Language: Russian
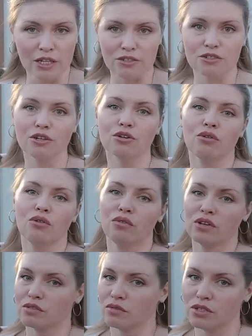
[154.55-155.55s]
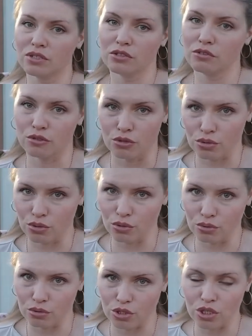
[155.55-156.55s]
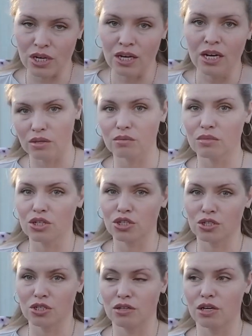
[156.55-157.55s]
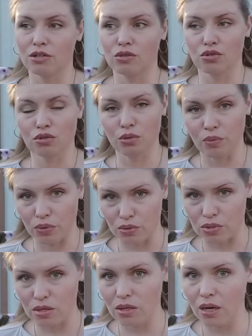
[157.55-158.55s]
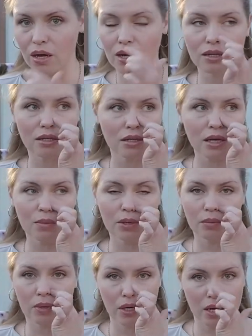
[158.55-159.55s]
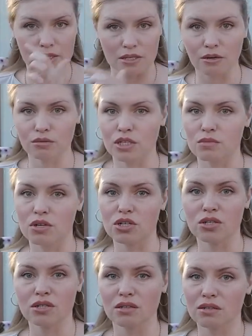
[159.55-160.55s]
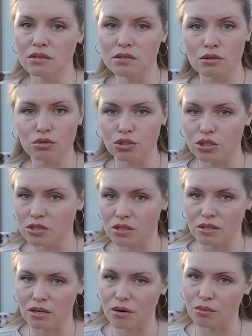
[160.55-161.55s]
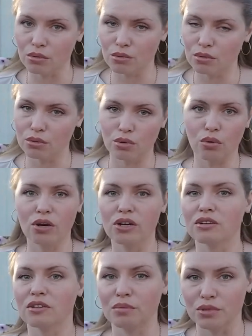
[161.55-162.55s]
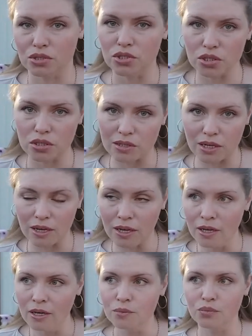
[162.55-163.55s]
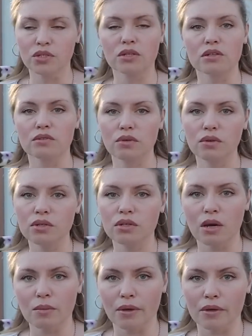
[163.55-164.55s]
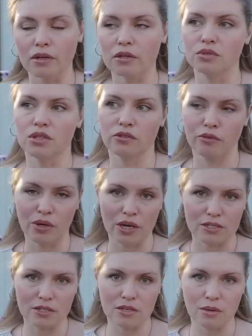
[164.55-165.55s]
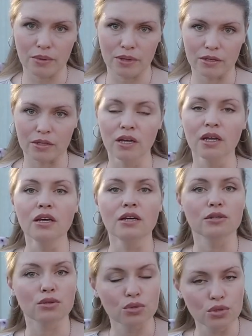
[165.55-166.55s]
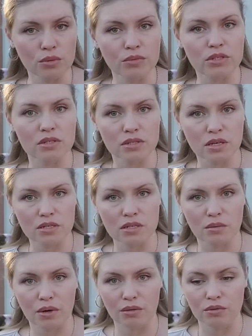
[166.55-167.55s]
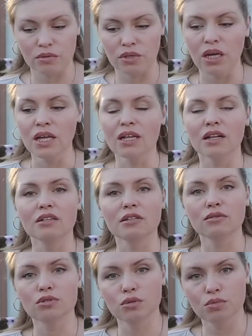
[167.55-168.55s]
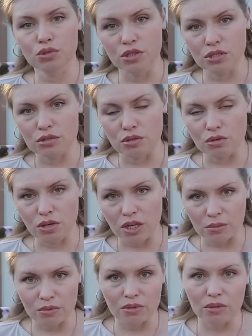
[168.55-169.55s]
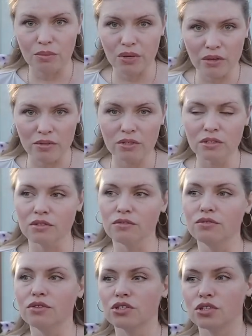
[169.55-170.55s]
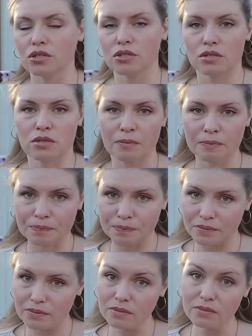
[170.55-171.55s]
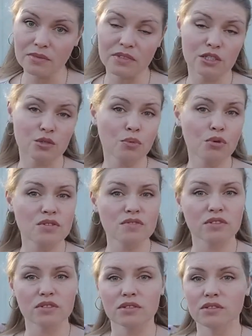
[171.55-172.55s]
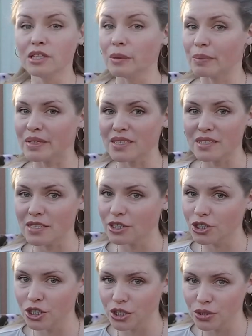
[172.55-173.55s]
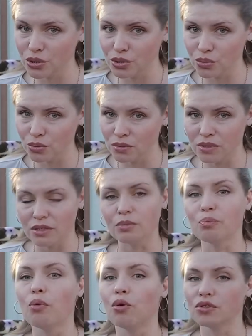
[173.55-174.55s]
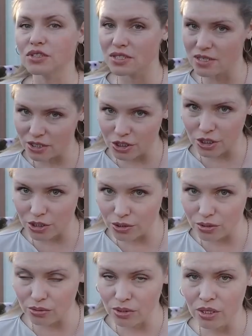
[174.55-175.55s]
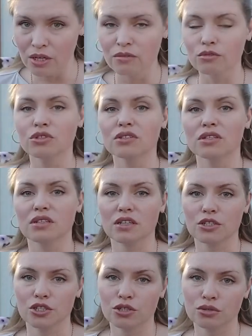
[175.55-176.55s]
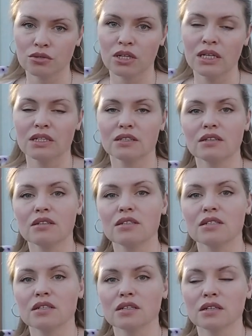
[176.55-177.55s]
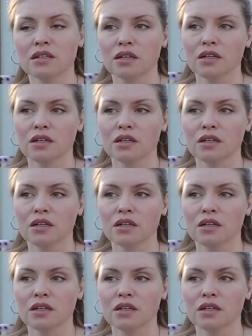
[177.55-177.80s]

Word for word: индейка у вас вытянет все, что хочешь. На машине я езжу и просто так. Это не предприятие. У нас машины не исключительно работают только на птичник, да. Мне надо в город, я поехал, мне надо в магазин, я поехал. Это тоже амортизация оборудования. Для того, чтобы учесть ее грамотно и правильно и вычесть использования не по назначению и по назначению, вот этот расчет делается,